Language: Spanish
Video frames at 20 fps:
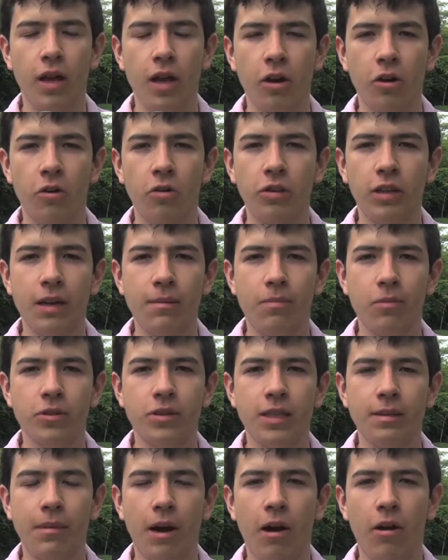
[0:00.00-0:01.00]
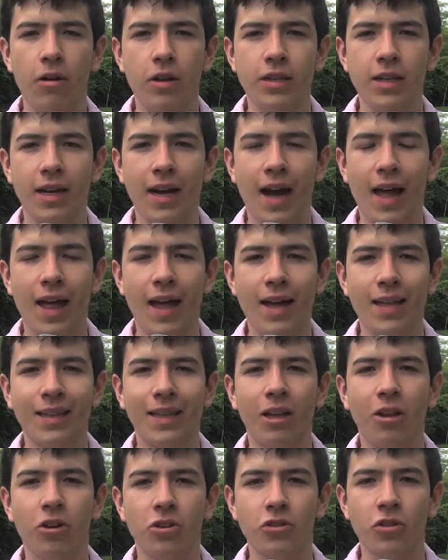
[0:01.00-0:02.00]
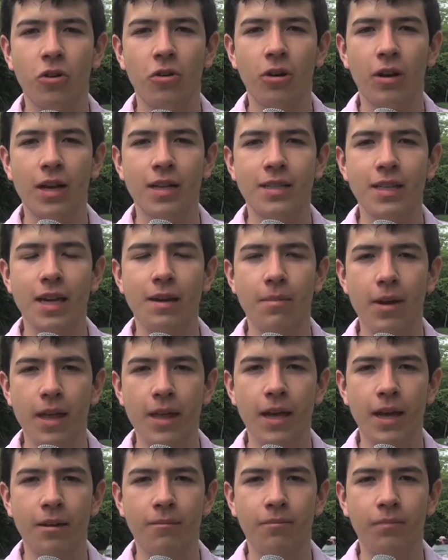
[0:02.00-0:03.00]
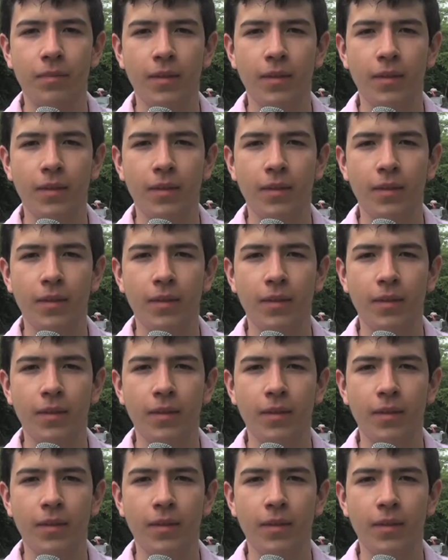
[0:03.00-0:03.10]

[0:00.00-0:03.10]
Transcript: con un tiempo estimado de llegada de dos horas y media.